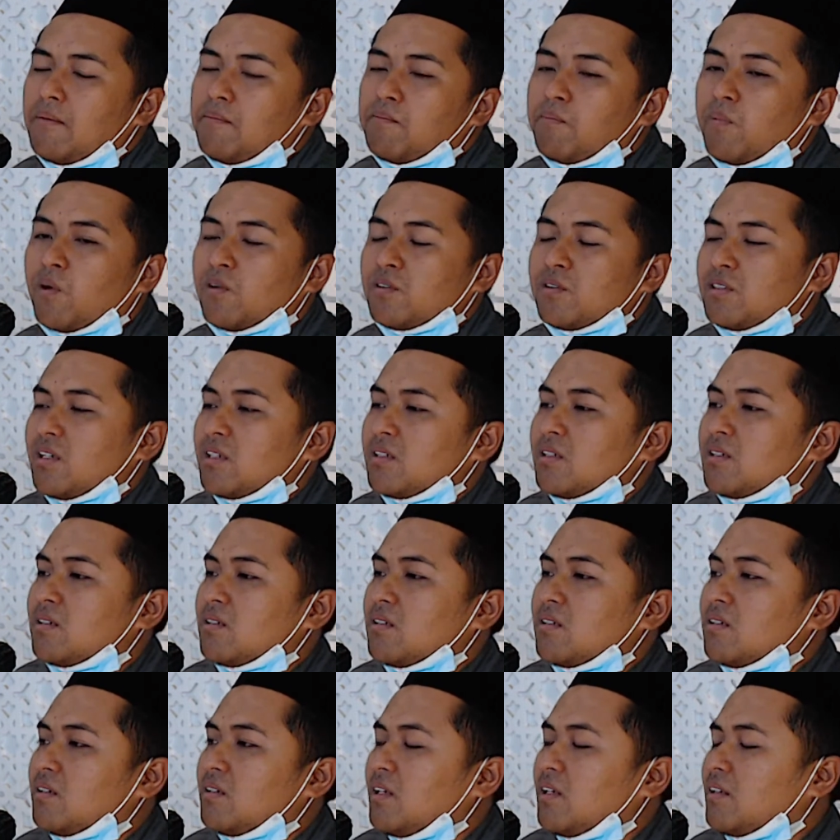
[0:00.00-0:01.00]
proses
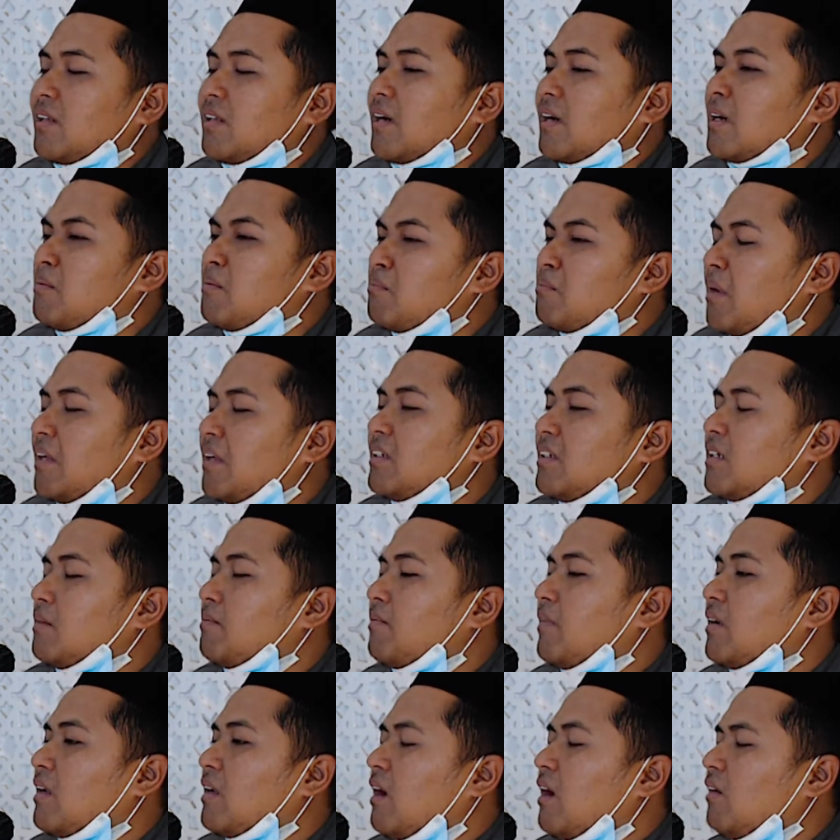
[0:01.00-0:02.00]
kita kembali
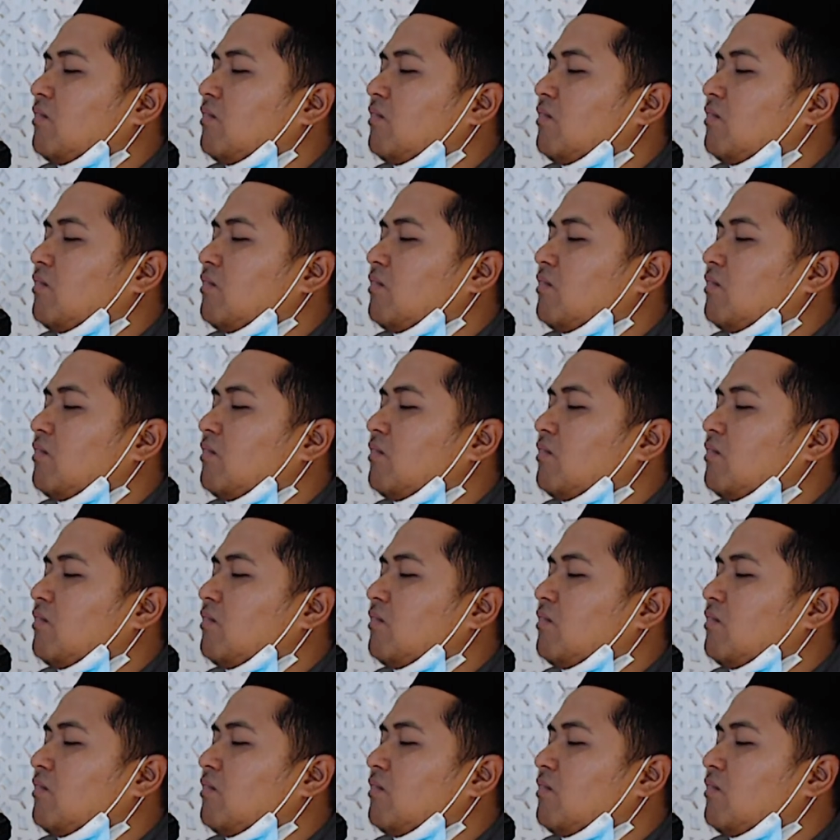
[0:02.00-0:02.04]
kepada